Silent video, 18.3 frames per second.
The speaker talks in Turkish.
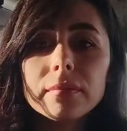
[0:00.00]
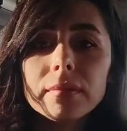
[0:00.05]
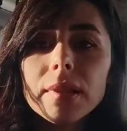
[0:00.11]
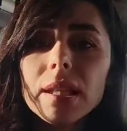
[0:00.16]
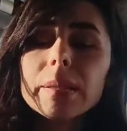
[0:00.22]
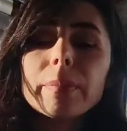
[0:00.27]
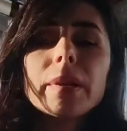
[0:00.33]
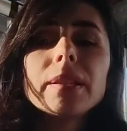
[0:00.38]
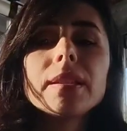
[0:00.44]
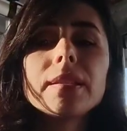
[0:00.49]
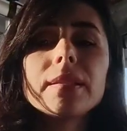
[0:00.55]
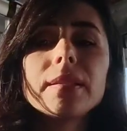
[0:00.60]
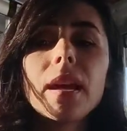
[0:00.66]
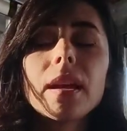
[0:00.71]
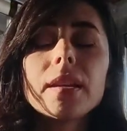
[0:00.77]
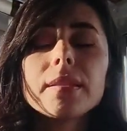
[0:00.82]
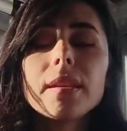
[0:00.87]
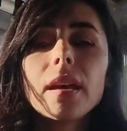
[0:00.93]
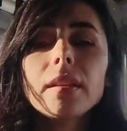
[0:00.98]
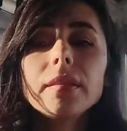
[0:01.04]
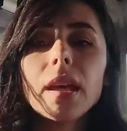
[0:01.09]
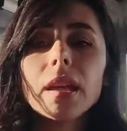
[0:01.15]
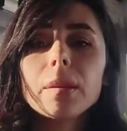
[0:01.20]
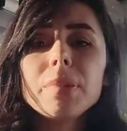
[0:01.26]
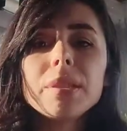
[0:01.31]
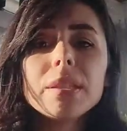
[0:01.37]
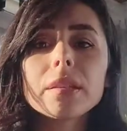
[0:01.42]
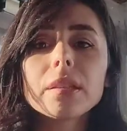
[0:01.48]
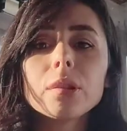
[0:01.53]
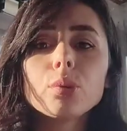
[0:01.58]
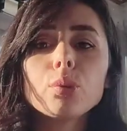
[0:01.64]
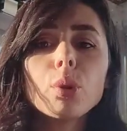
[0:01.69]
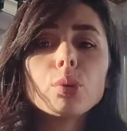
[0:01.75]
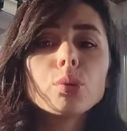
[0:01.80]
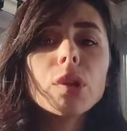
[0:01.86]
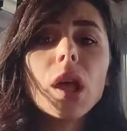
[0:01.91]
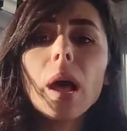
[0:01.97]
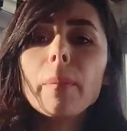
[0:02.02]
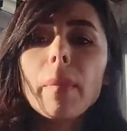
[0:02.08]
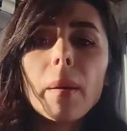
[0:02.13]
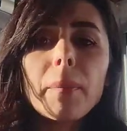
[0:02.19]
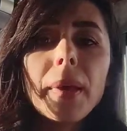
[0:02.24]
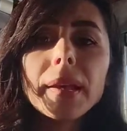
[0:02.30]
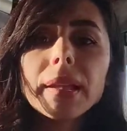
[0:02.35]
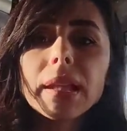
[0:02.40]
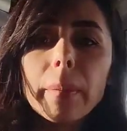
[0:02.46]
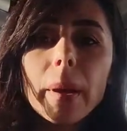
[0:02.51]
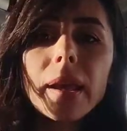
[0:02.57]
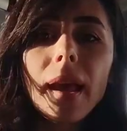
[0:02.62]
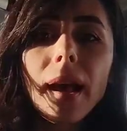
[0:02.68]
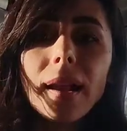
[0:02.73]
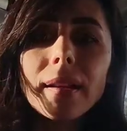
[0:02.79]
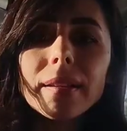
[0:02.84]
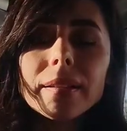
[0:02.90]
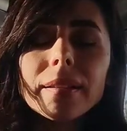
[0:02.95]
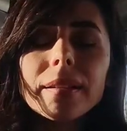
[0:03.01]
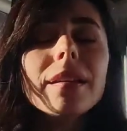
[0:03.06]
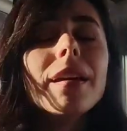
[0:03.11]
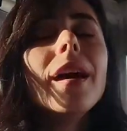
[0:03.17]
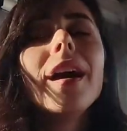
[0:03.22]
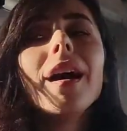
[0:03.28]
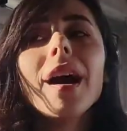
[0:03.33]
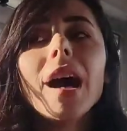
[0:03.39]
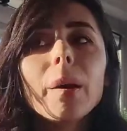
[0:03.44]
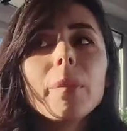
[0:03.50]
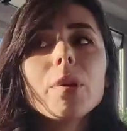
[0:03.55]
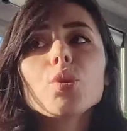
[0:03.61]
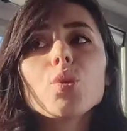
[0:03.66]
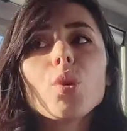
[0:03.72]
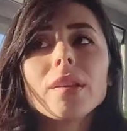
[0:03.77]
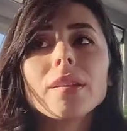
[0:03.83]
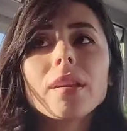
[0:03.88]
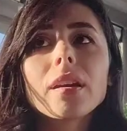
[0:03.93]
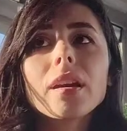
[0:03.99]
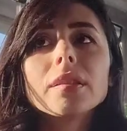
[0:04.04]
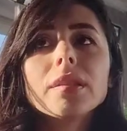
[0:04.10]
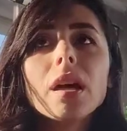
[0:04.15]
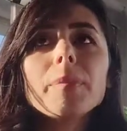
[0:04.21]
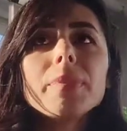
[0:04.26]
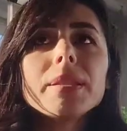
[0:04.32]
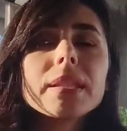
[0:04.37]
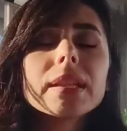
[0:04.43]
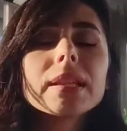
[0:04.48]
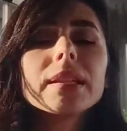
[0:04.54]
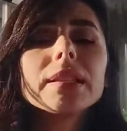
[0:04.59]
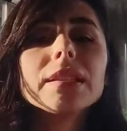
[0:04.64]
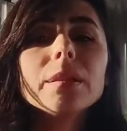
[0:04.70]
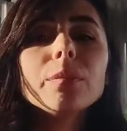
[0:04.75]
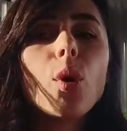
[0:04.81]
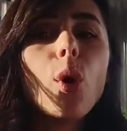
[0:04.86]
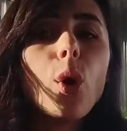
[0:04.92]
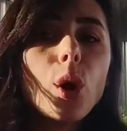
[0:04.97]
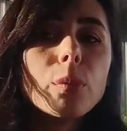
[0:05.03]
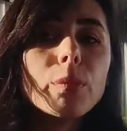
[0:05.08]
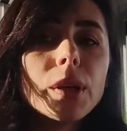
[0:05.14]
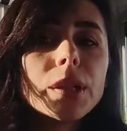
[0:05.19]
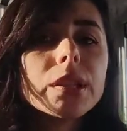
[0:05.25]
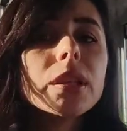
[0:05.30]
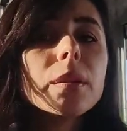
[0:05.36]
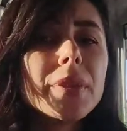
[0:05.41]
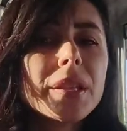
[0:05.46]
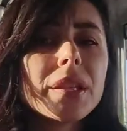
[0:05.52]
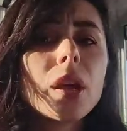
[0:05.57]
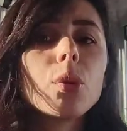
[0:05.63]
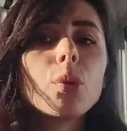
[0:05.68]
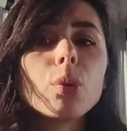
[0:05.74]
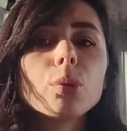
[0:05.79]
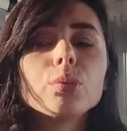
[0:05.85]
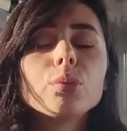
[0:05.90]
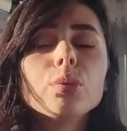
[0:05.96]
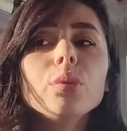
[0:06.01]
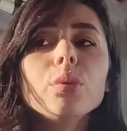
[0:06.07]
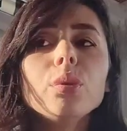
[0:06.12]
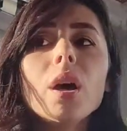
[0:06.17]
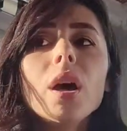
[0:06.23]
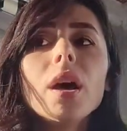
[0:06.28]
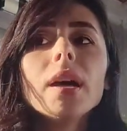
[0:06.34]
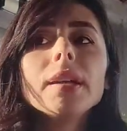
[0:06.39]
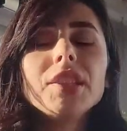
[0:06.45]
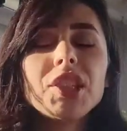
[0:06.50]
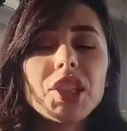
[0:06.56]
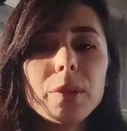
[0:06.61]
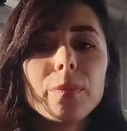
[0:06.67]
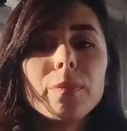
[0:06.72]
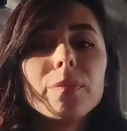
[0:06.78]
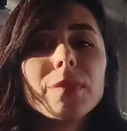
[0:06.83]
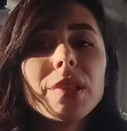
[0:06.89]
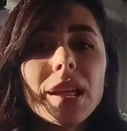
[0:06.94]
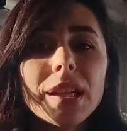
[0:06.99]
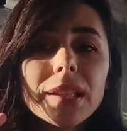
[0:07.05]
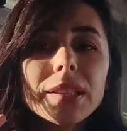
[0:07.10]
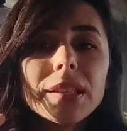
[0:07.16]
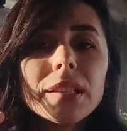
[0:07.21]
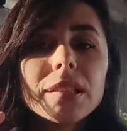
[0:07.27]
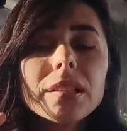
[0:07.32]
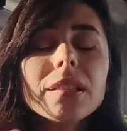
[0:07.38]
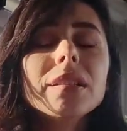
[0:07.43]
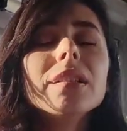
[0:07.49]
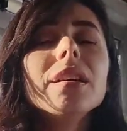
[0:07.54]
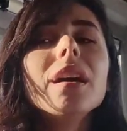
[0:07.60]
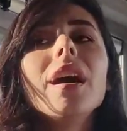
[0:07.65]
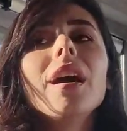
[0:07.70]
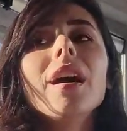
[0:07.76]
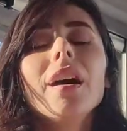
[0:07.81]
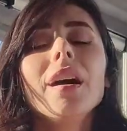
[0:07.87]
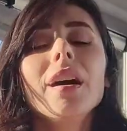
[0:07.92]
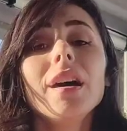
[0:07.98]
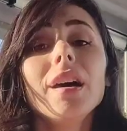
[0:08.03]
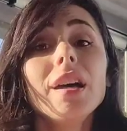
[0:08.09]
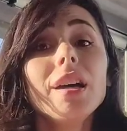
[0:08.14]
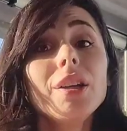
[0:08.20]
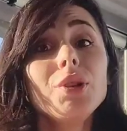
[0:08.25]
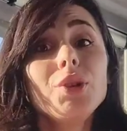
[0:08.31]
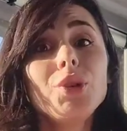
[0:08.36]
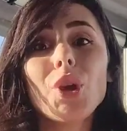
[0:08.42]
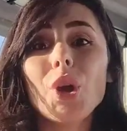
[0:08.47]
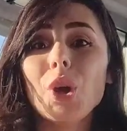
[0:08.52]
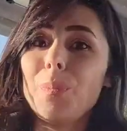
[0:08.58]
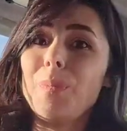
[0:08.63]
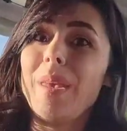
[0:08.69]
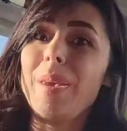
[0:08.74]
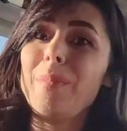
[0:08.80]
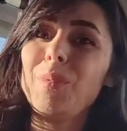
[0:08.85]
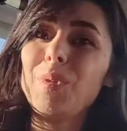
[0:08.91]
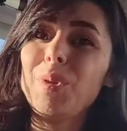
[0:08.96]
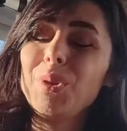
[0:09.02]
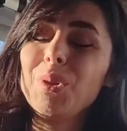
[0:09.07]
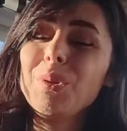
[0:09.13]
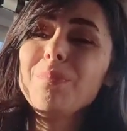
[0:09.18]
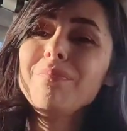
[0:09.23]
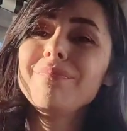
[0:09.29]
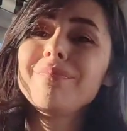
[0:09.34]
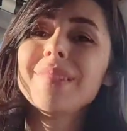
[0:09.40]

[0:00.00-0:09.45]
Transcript: ne zaman istersen yani bir sıkıntı olduğunda hemen bekleme gel dedi. Ama şu ana kadar bir sıkıntım olmadı. Bir ay oldu. Dişim takılalı. Çok memnunum.